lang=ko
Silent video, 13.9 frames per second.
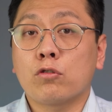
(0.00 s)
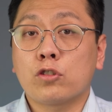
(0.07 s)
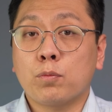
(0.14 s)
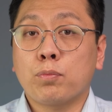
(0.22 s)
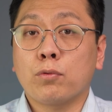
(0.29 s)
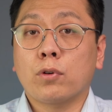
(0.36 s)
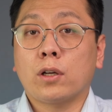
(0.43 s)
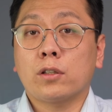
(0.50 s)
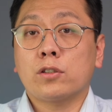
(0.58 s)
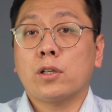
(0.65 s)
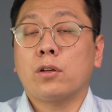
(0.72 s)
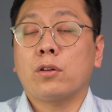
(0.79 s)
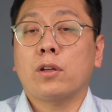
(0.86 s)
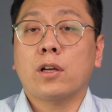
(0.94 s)
60분까지
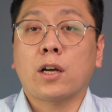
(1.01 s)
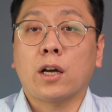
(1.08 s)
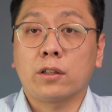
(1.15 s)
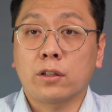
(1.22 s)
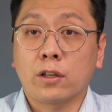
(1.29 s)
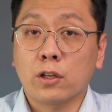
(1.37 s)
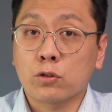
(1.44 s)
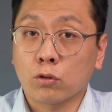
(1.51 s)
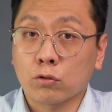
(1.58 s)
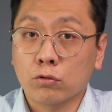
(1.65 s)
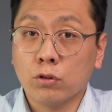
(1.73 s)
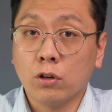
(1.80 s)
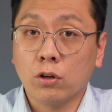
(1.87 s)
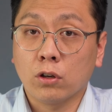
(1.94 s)
촬영이
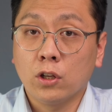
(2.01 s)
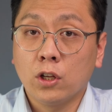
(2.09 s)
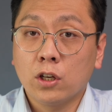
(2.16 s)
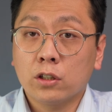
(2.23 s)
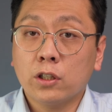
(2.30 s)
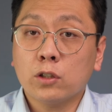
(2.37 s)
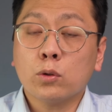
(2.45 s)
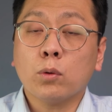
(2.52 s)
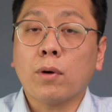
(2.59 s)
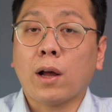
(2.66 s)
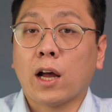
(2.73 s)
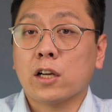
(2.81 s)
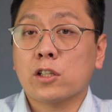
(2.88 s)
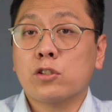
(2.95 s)
가능해졌고요. 근데 조금
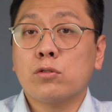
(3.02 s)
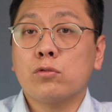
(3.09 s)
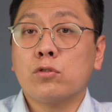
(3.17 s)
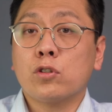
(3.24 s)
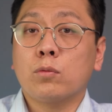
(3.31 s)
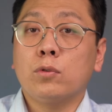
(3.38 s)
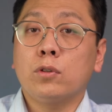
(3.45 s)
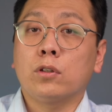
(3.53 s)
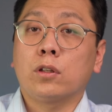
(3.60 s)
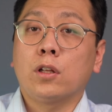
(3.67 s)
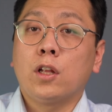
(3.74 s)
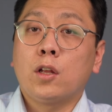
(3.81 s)
아쉬운 점은